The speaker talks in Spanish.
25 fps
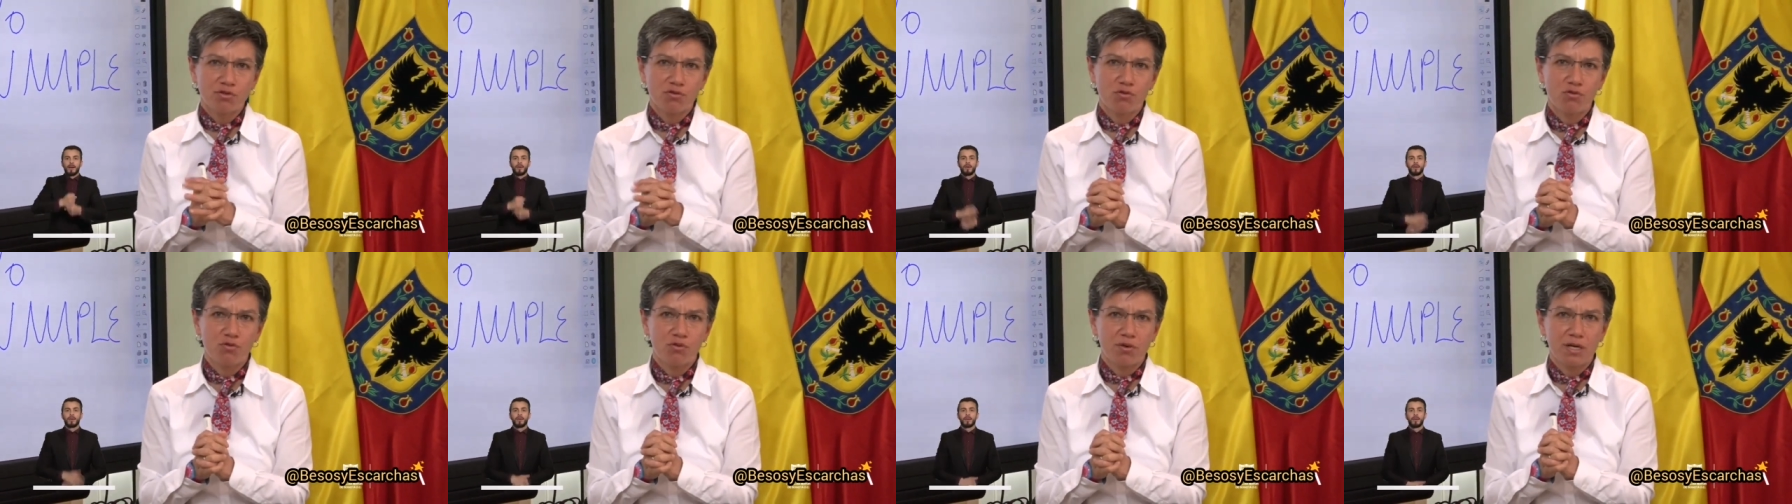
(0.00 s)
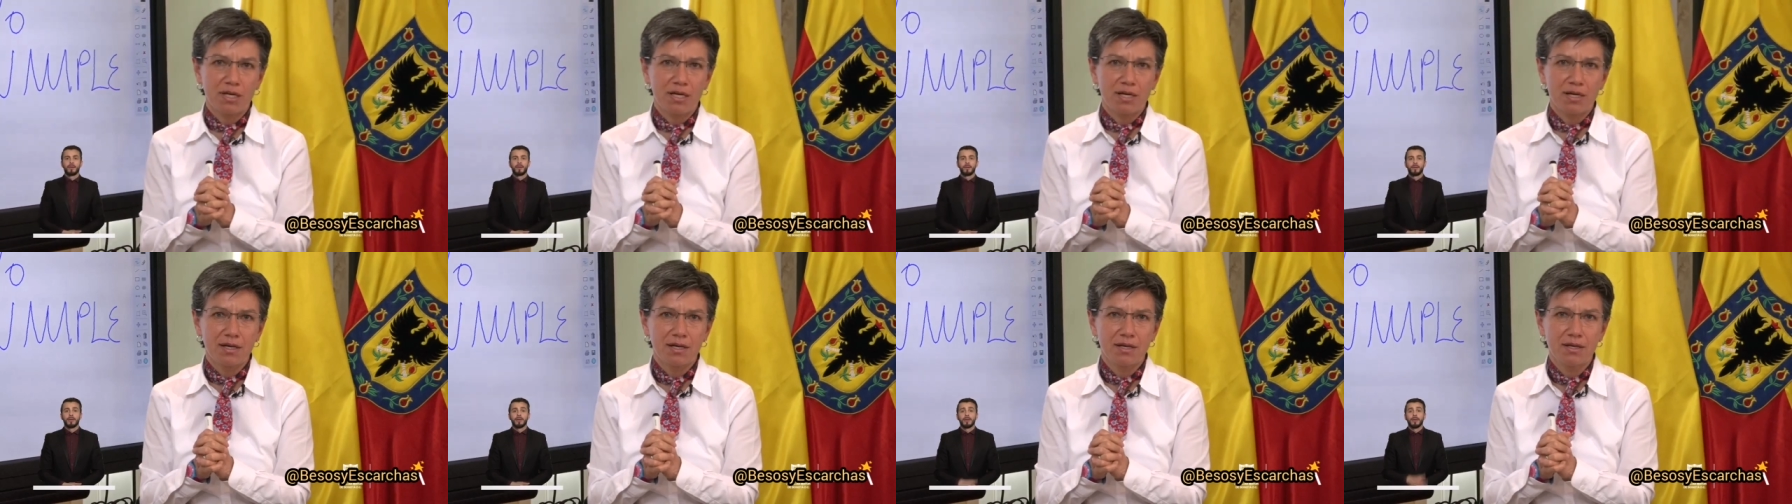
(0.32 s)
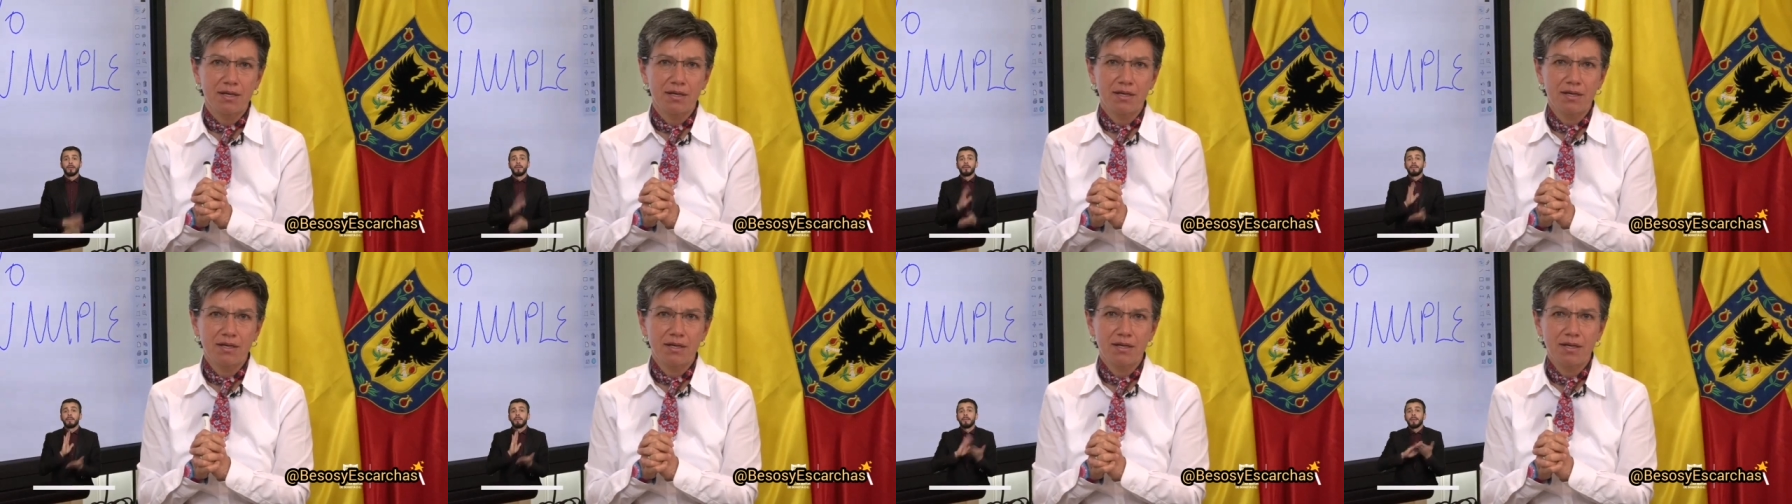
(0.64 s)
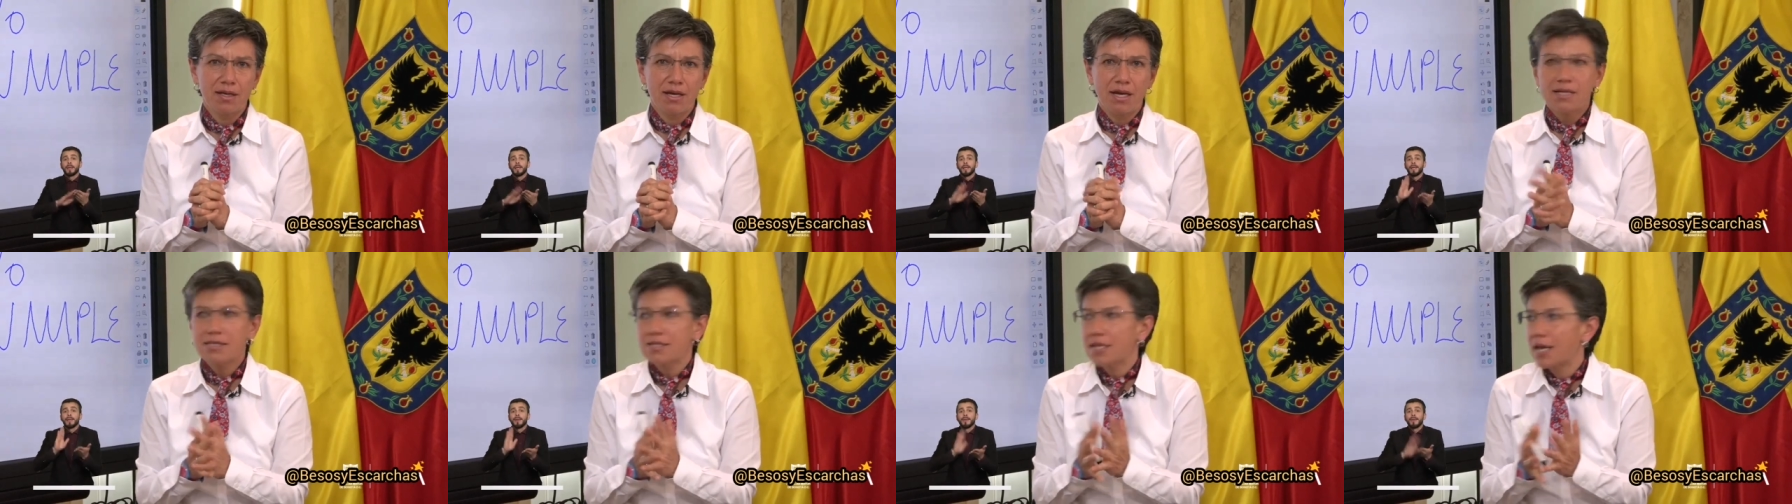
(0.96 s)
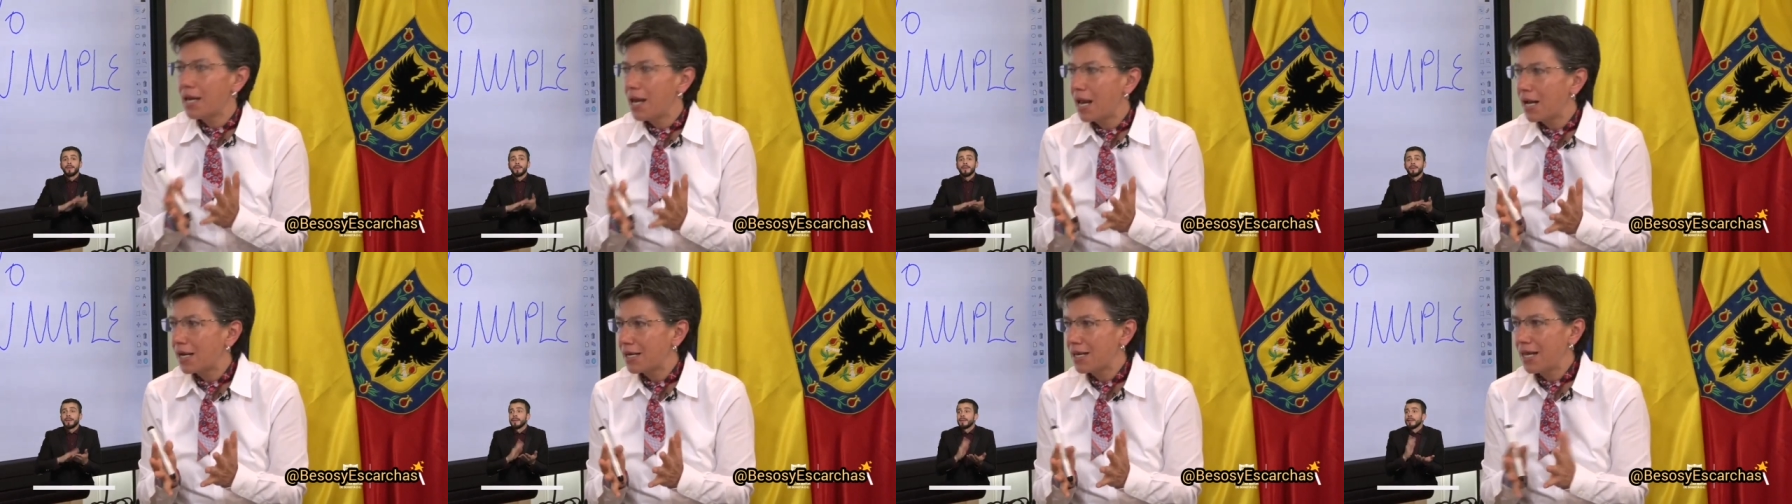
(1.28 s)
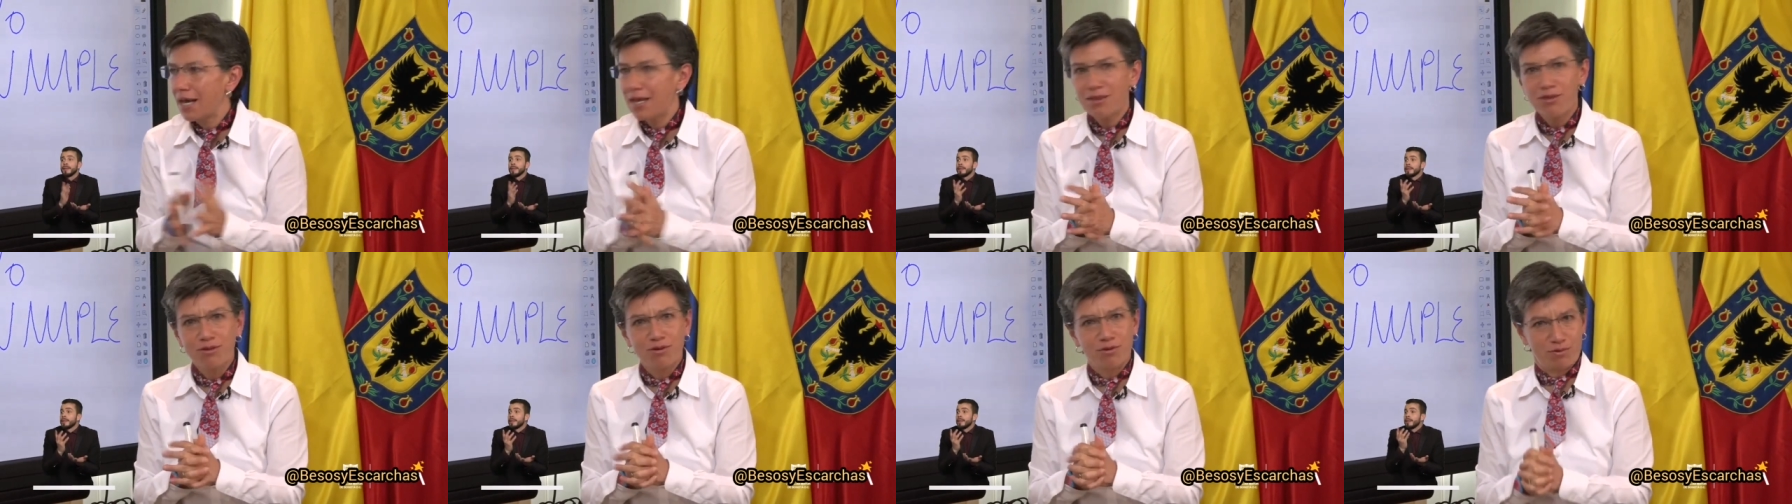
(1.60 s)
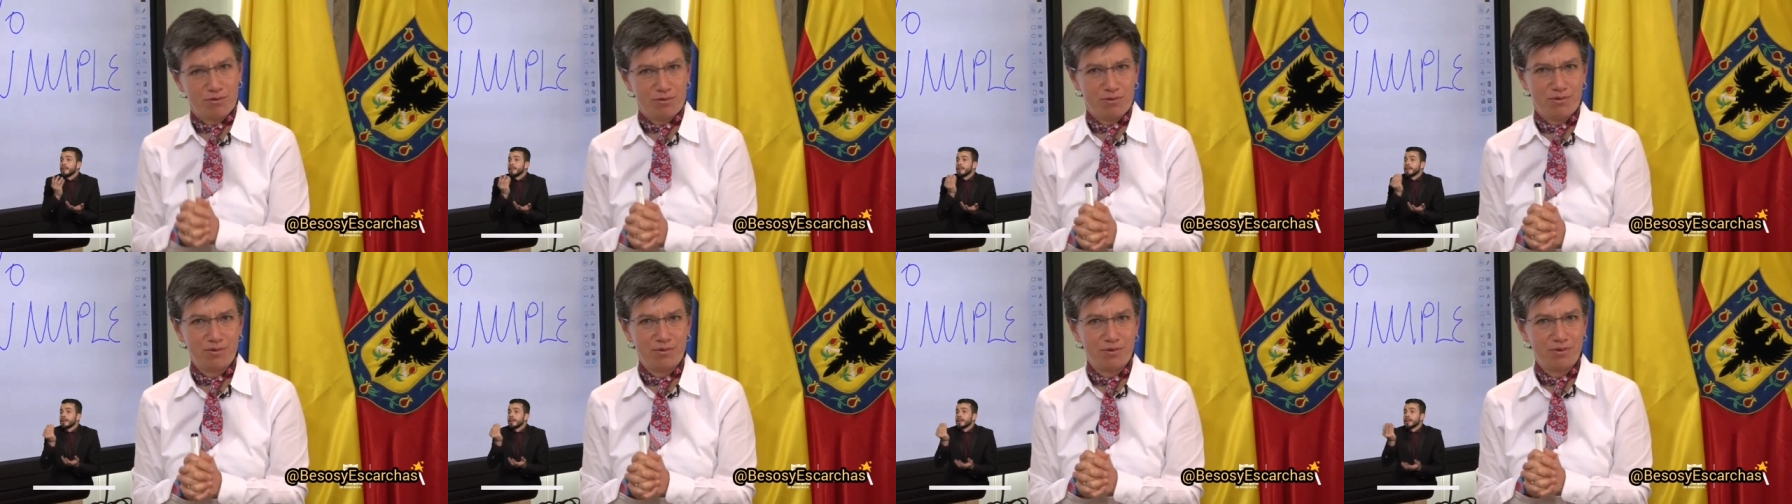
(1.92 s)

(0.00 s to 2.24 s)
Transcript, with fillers: cubrir es el arriendo.